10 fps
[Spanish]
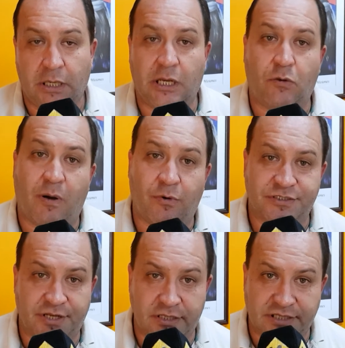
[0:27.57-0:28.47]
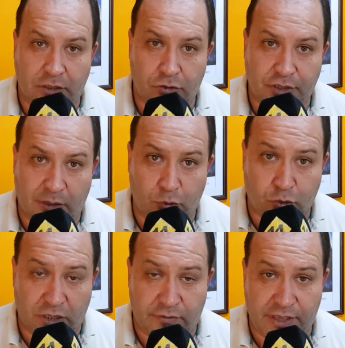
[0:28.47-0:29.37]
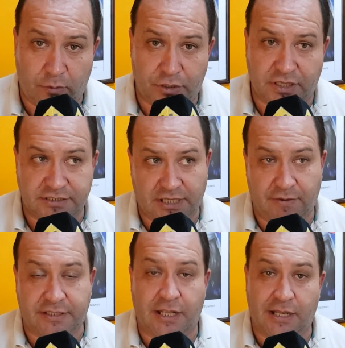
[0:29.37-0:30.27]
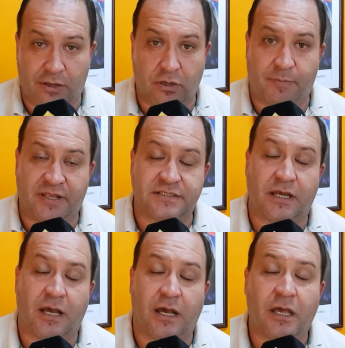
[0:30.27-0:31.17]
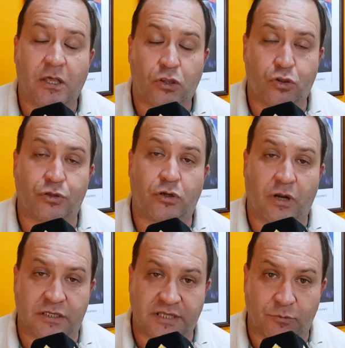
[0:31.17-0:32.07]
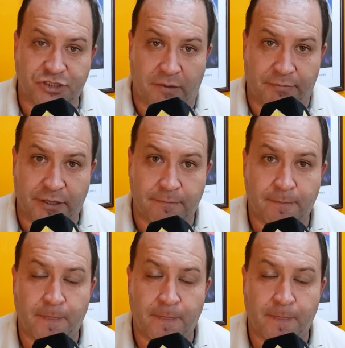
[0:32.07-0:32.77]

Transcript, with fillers: eh, lo vamos a hacer en el Salón de la Mutual de Villa Bonita, así que va a estar al lado de la plaza donde lo organizamos siempre.